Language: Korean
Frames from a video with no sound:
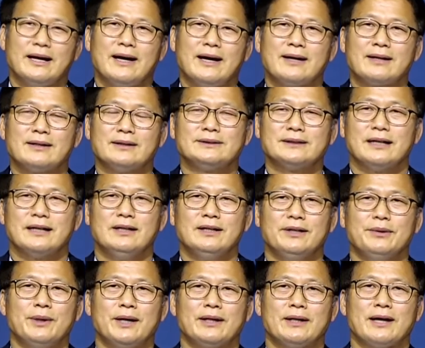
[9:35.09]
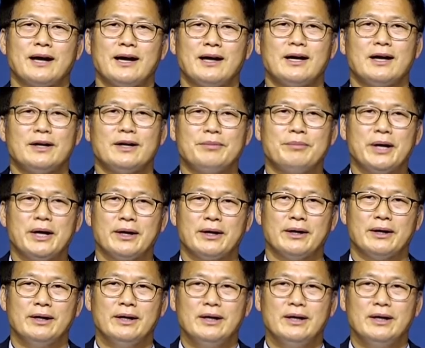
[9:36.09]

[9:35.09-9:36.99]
나를 살리기 위한 하나님의